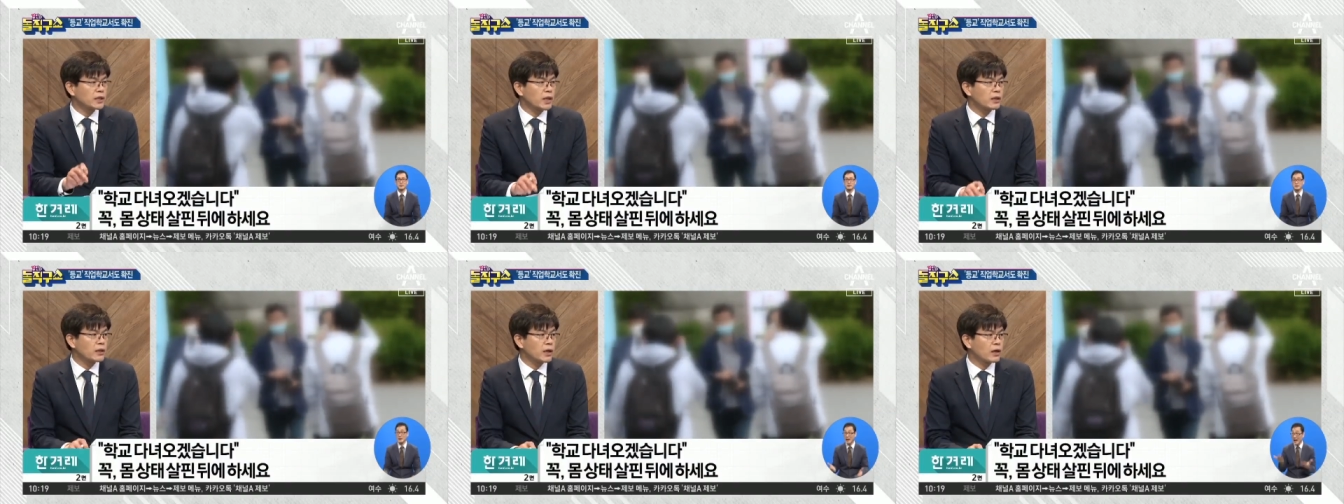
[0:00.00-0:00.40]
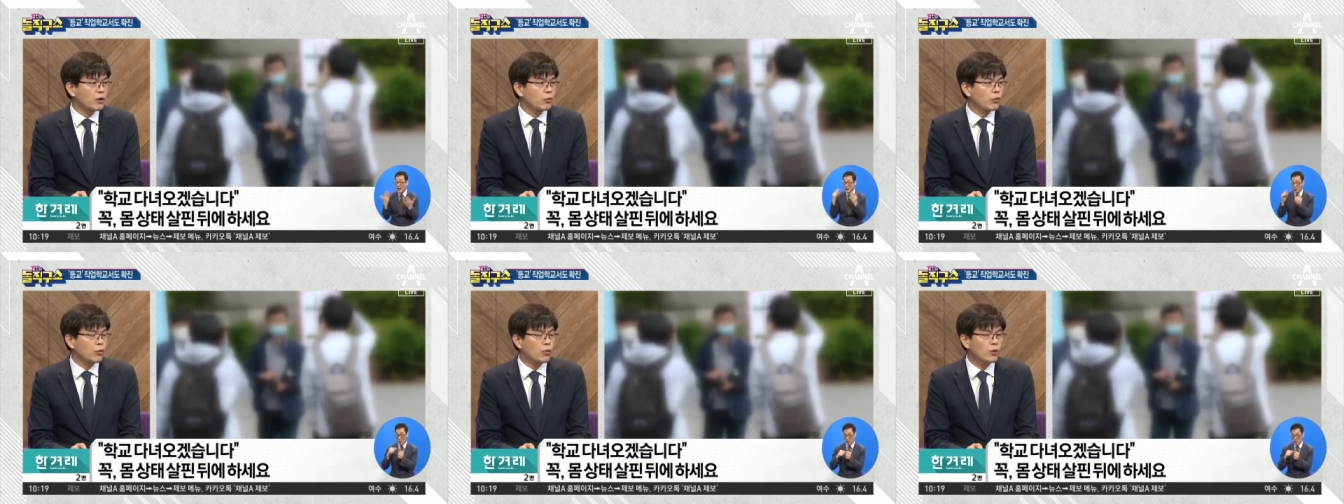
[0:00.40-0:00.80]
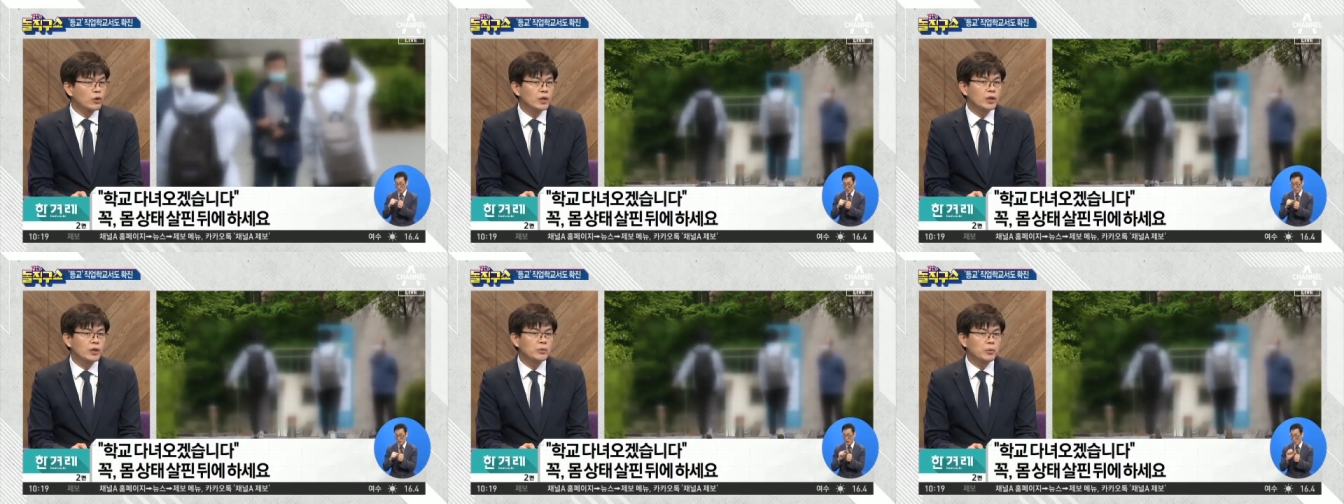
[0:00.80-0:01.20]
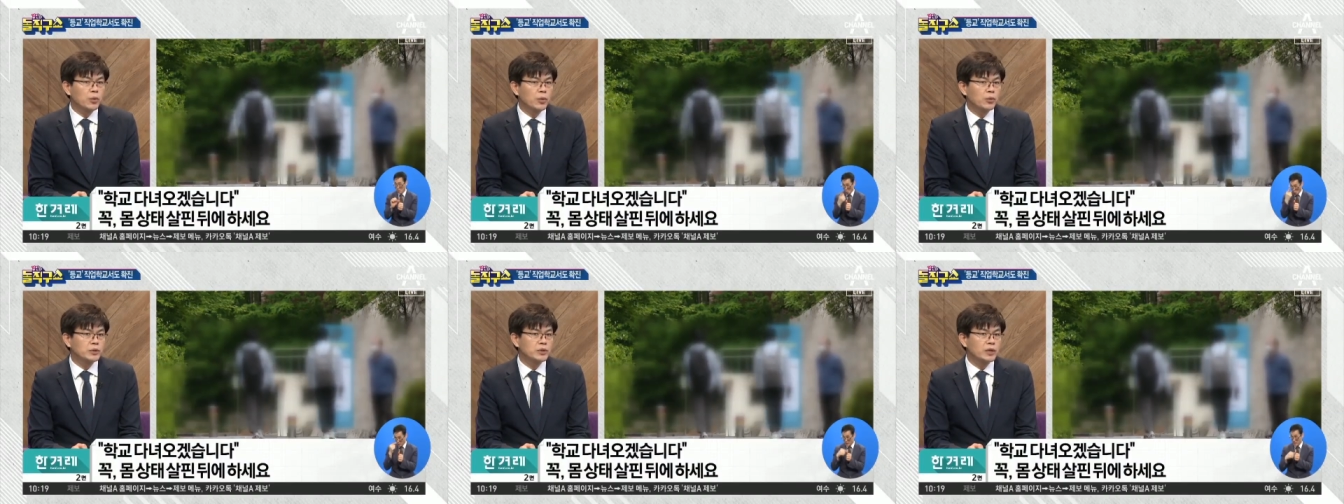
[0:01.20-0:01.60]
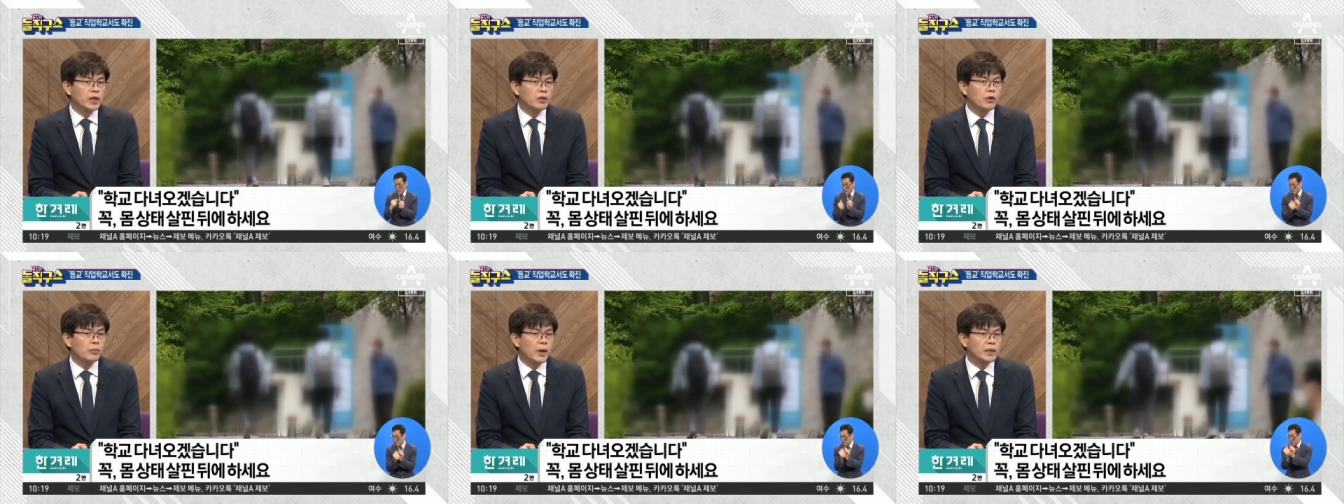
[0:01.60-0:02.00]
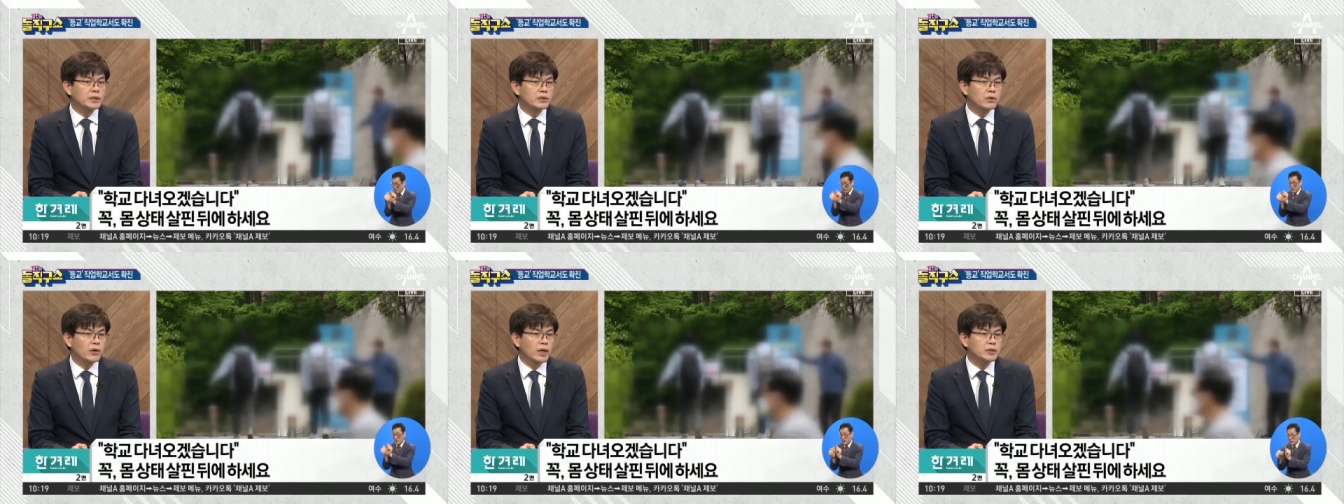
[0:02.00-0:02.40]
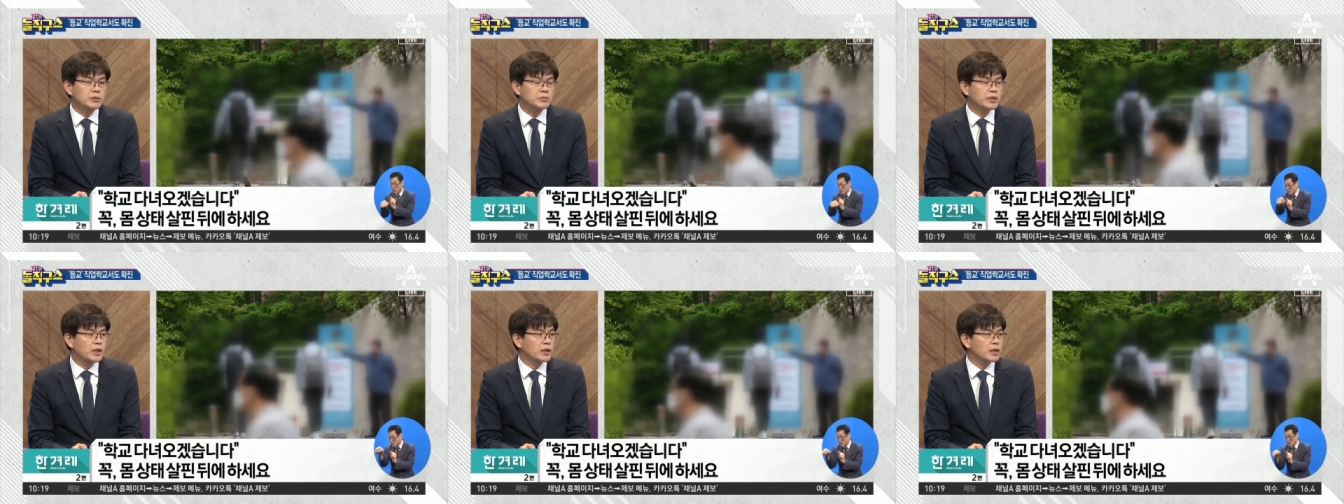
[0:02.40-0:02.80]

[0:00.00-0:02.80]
됐다라고 보는 게 더 맞을 것 같습니다.